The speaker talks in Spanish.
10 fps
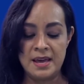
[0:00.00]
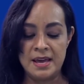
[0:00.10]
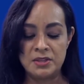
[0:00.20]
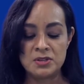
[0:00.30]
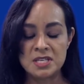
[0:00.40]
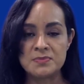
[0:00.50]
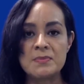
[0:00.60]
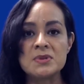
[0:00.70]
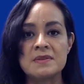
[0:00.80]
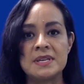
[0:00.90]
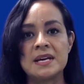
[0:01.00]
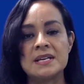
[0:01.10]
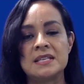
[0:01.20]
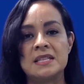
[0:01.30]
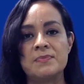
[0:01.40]
Entonces vamos a evitar
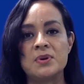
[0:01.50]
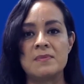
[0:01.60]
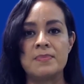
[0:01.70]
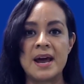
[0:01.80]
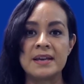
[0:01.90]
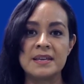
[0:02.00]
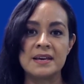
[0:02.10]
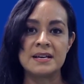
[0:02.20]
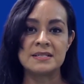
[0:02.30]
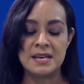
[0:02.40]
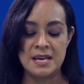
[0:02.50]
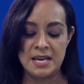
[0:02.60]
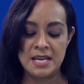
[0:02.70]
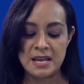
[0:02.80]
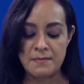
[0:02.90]
este tipo de prácticas
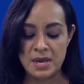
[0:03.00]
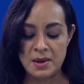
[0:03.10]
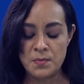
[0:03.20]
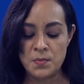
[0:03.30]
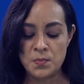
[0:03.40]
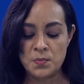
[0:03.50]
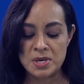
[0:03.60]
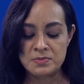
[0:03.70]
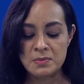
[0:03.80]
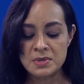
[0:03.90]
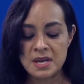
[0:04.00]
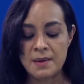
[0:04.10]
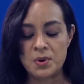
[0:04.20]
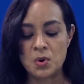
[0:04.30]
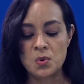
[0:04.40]
y también pues vamos
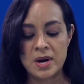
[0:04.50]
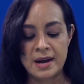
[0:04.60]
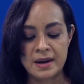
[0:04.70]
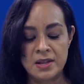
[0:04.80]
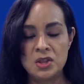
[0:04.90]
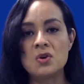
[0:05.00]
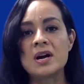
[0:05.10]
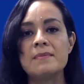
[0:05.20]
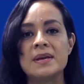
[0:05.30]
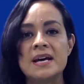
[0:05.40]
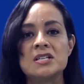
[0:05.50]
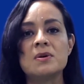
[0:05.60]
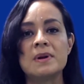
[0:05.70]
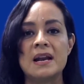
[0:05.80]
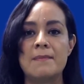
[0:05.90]
a procurar no caminar
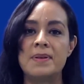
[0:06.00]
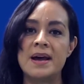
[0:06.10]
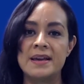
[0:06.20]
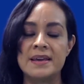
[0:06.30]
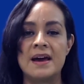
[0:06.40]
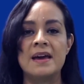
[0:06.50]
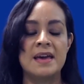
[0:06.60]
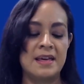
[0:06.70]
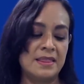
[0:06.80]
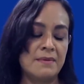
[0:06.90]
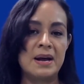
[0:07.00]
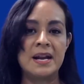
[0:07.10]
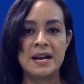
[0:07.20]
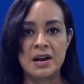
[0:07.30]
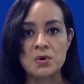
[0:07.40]
sobre la playa de
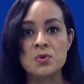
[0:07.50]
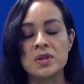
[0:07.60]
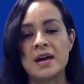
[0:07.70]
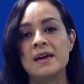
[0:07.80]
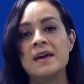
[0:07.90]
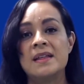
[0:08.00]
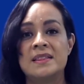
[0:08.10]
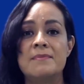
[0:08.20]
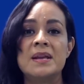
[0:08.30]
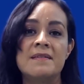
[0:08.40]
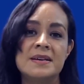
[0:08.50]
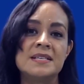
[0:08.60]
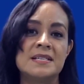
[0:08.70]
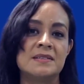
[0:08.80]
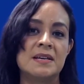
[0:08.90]
manera ruda. También a
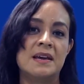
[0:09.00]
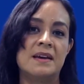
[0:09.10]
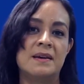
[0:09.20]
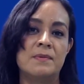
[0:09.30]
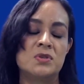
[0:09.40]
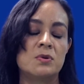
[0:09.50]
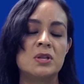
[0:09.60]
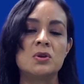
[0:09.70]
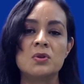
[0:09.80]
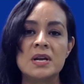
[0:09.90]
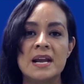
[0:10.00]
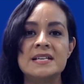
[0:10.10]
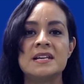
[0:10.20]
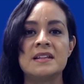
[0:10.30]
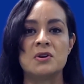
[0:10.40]
veces, eh, sobre todo en la
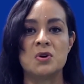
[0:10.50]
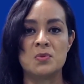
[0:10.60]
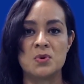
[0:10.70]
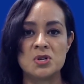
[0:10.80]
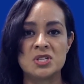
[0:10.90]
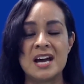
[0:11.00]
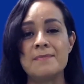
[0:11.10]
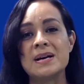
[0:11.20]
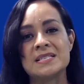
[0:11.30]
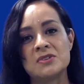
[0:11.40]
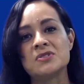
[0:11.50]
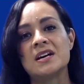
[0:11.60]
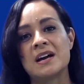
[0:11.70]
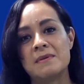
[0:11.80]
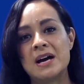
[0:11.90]
isla de Holbox, hay paseos
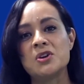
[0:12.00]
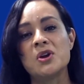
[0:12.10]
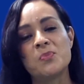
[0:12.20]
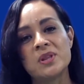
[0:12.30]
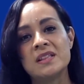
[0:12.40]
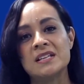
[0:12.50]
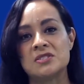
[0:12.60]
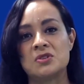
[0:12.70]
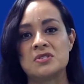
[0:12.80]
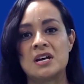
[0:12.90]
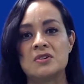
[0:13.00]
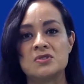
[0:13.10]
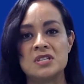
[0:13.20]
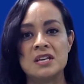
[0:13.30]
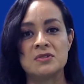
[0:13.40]
a caballo y pueden destrozar
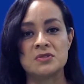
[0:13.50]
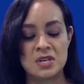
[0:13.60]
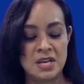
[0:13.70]
los nidos.